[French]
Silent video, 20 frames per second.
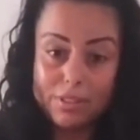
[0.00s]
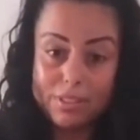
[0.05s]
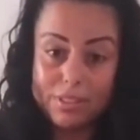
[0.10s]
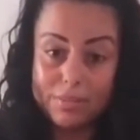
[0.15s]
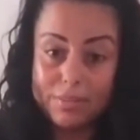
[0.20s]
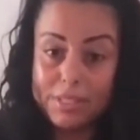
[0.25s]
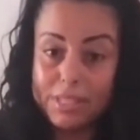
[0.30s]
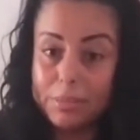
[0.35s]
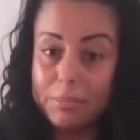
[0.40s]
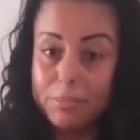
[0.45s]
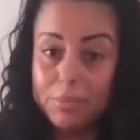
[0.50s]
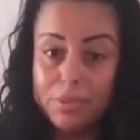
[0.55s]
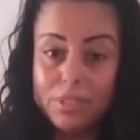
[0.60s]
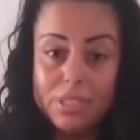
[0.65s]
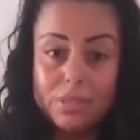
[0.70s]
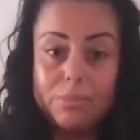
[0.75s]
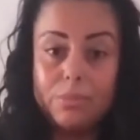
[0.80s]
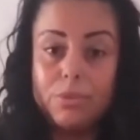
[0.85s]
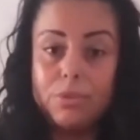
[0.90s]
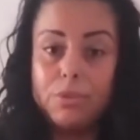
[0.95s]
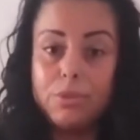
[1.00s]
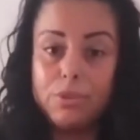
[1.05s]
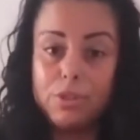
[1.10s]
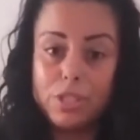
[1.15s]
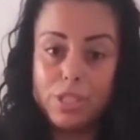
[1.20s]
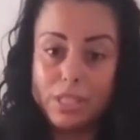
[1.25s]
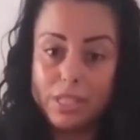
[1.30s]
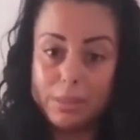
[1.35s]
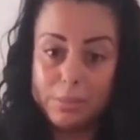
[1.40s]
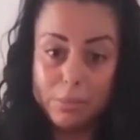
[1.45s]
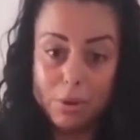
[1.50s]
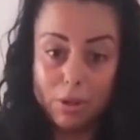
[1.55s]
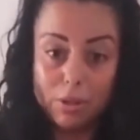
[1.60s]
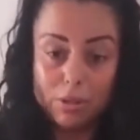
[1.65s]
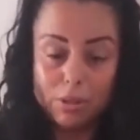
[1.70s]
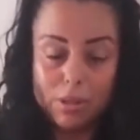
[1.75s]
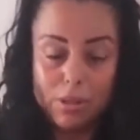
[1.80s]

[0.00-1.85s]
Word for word: Ça faisait plus de 10 minutes que j'étais morte.